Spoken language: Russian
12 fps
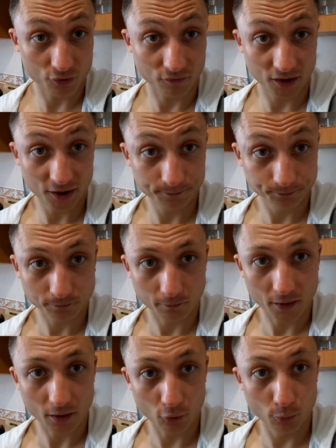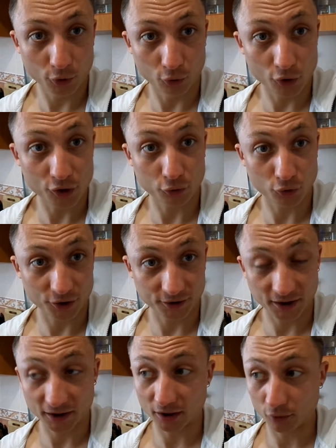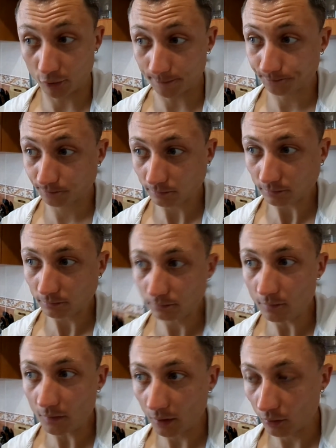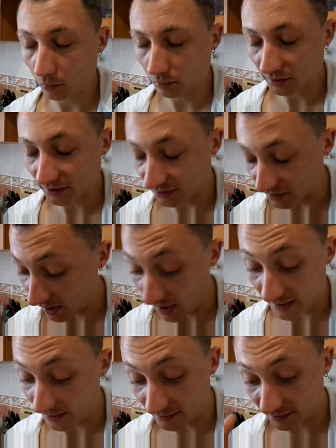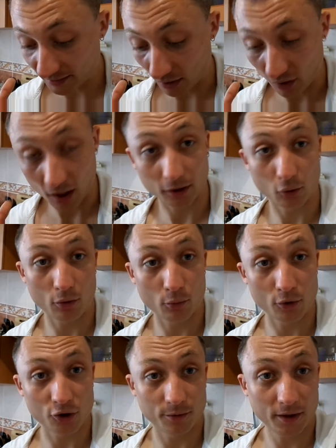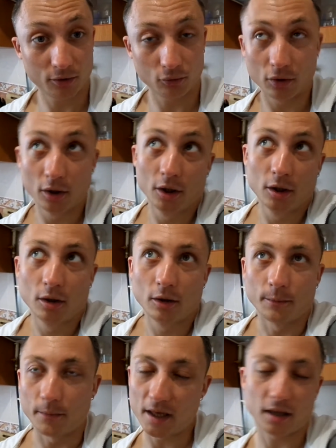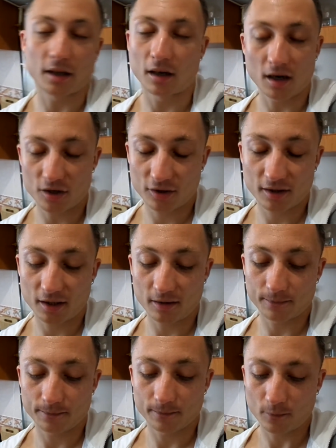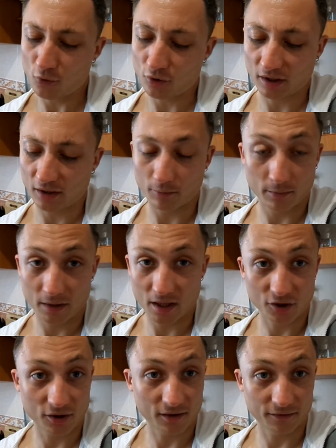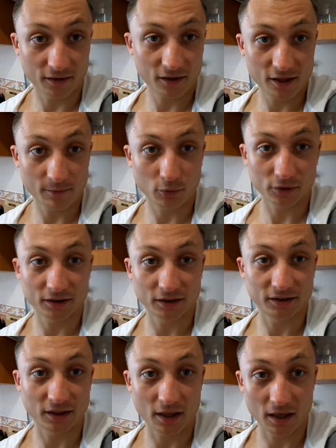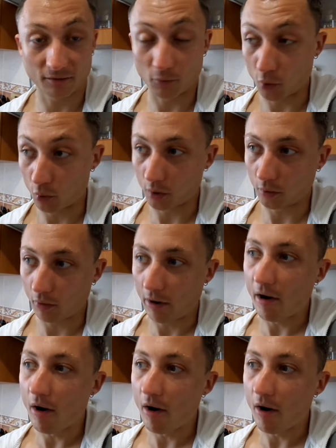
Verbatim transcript: воды, оно будет дольше сушиться, это одно. Ну, стра... я не знаю, как такое может быть, но ну, мне так кажется, может это у меня шизофрения просто стреляет в мою голову,